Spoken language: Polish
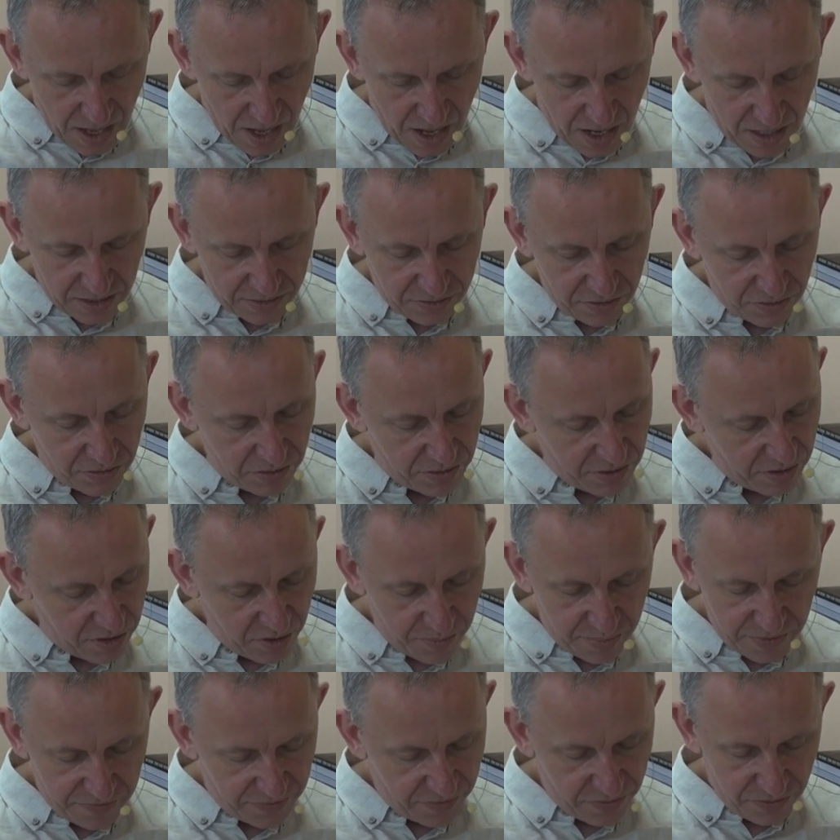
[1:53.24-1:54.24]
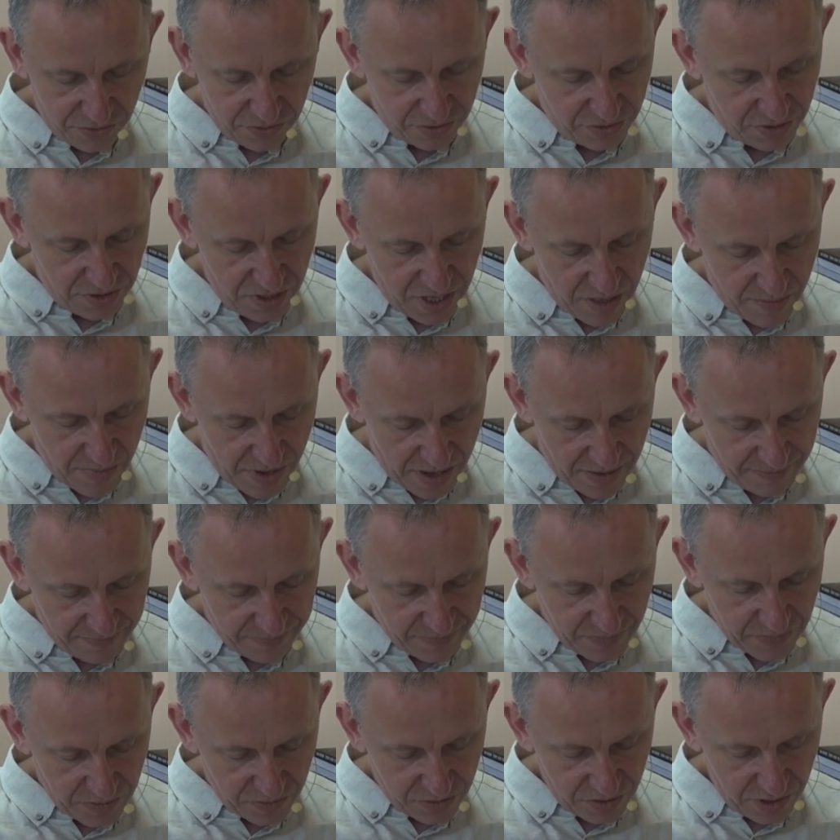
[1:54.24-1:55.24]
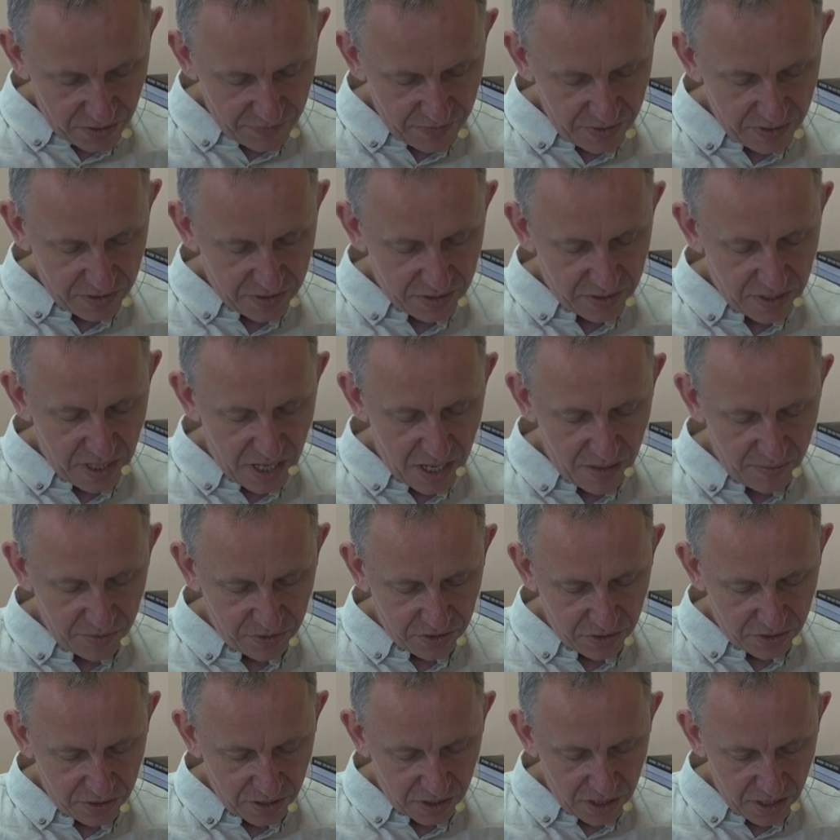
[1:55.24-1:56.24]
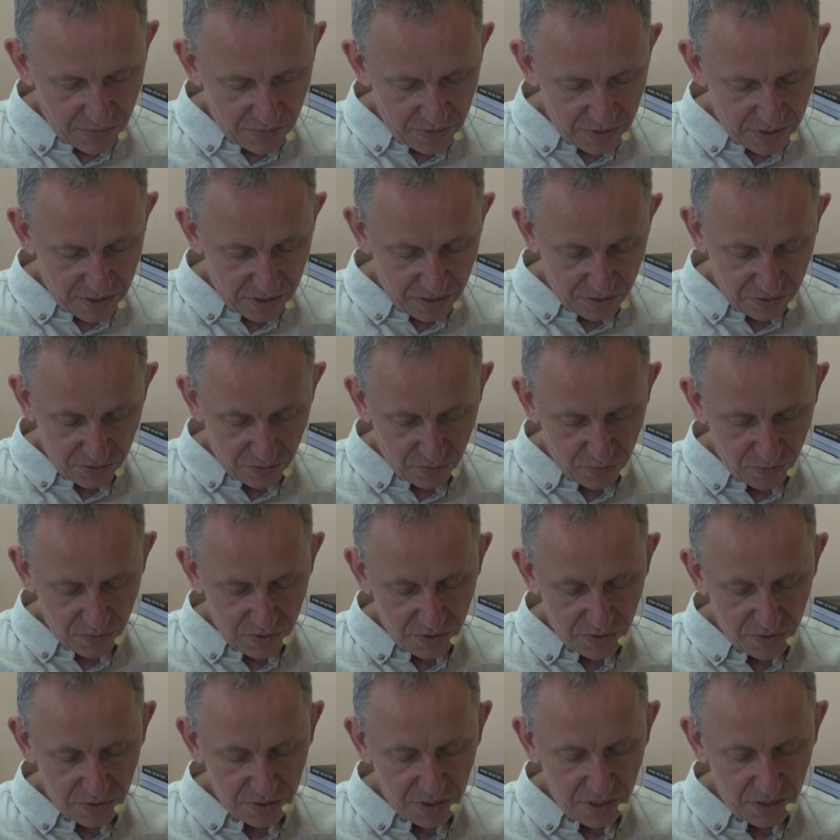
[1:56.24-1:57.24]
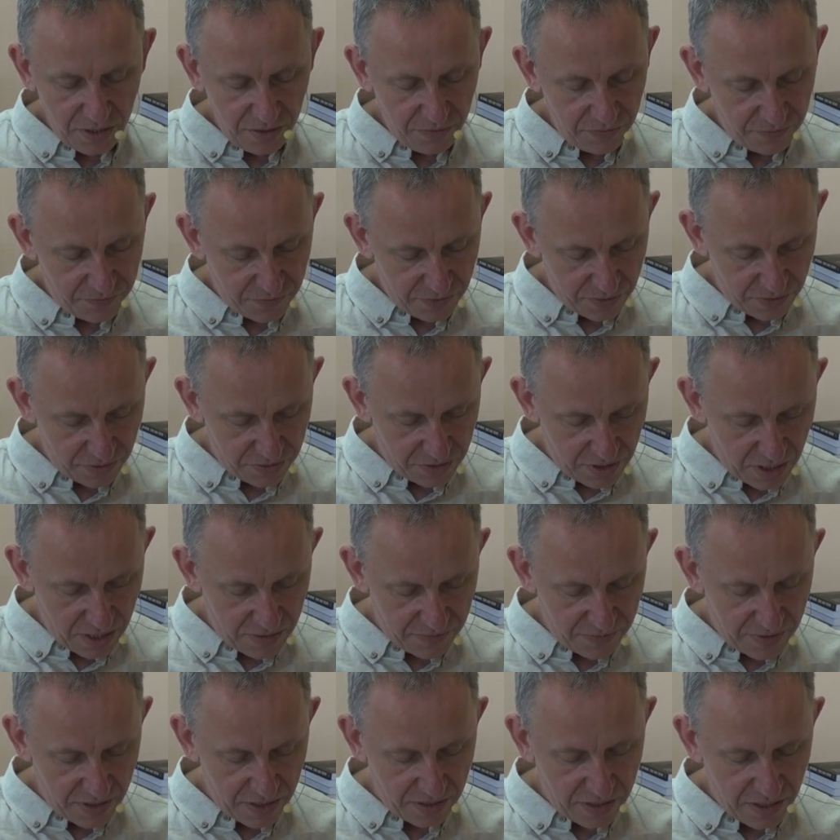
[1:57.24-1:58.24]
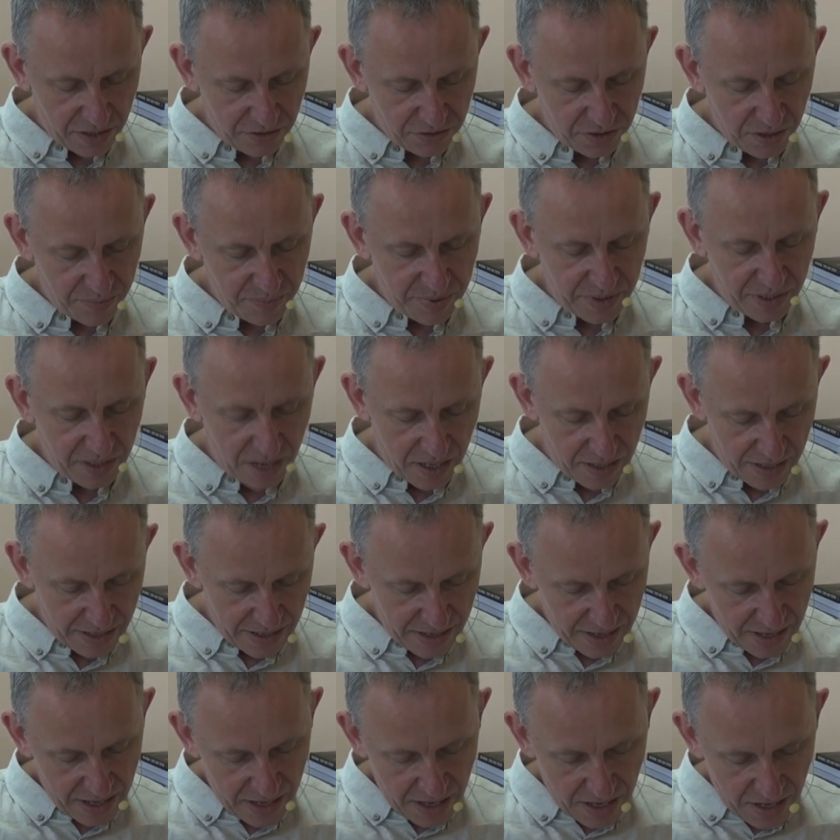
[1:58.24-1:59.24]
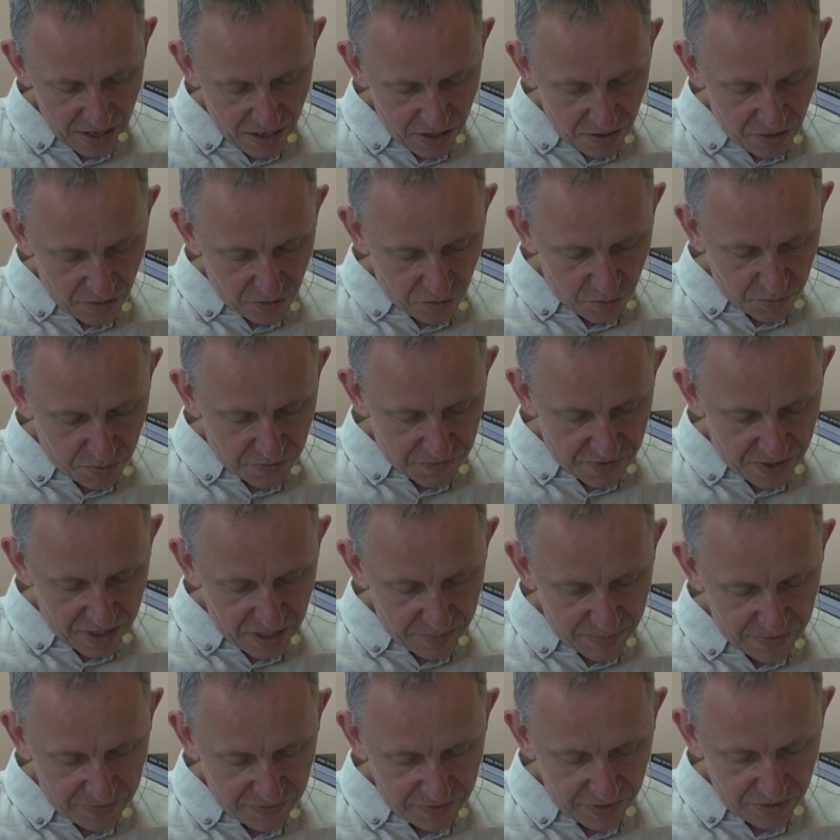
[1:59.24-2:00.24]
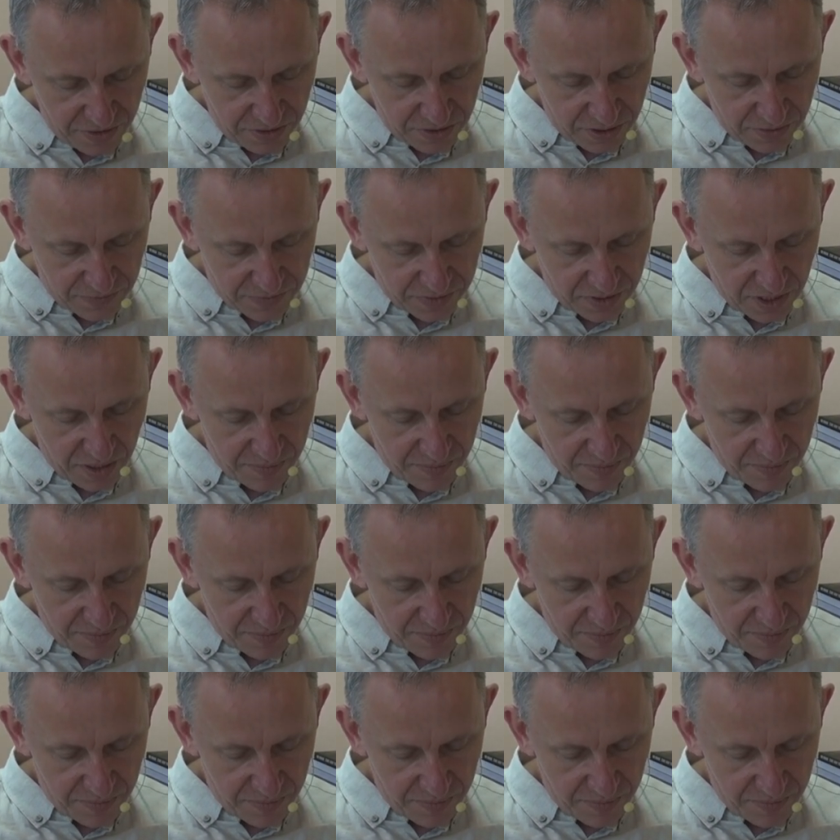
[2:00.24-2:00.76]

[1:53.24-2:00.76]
Ale co do tego pewności nie ma. Szedł więc tam, gdzie czekały na niego długonogie nimfy odziane w najtańsze perkale, kupowane pewnie jeszcze w